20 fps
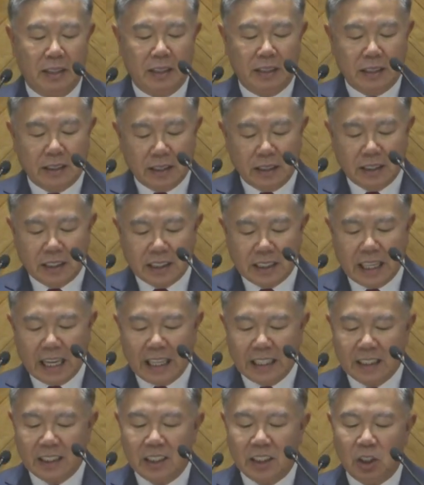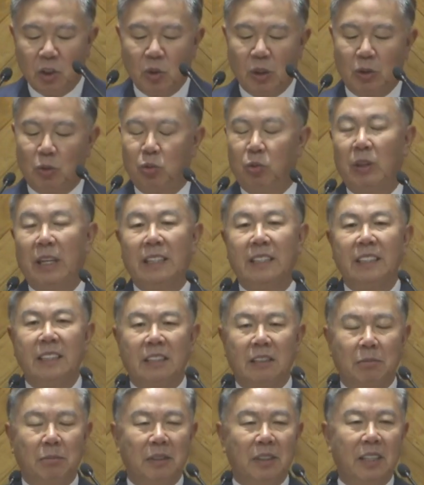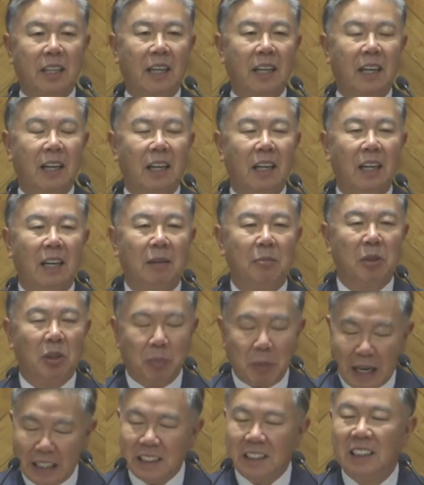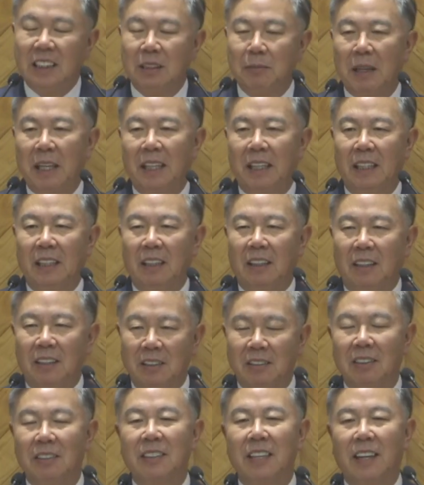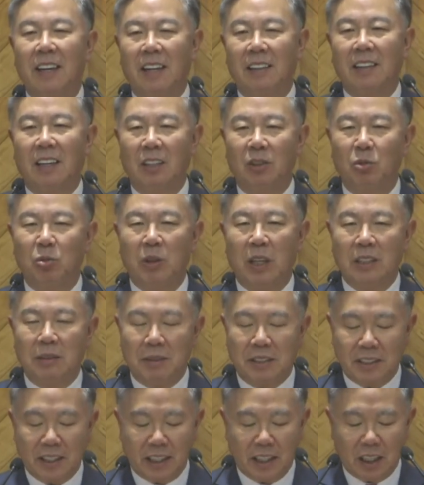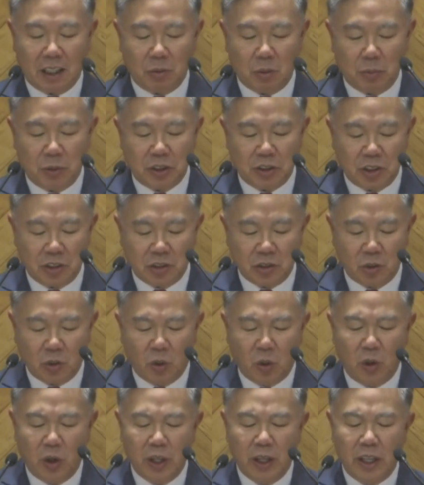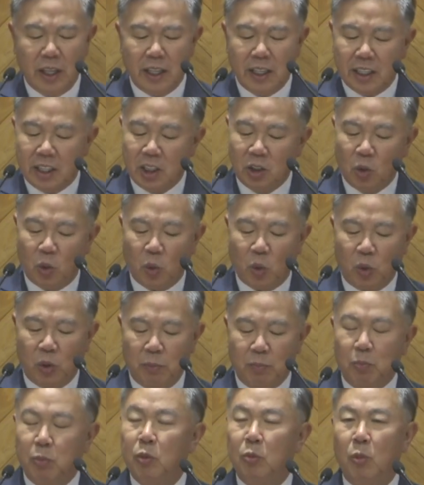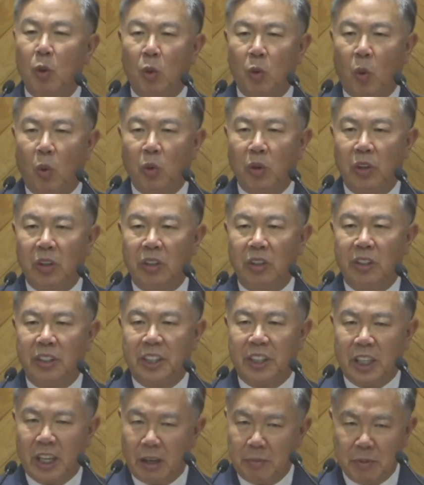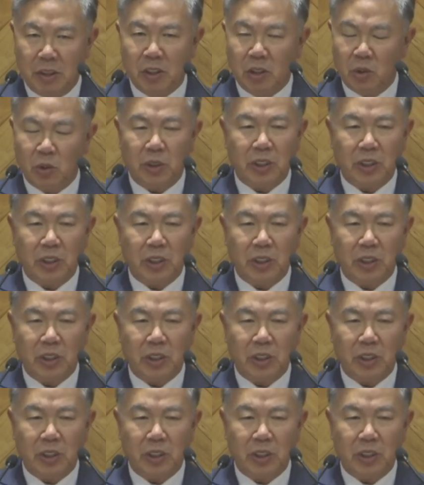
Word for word: 그렇지 않는 이유가 두 가지 있습니다. 뭐 많지만 언뜻 생각나는 두 가지만 생각해 보면 첫째로 기독교는 부모 공경을 계명으로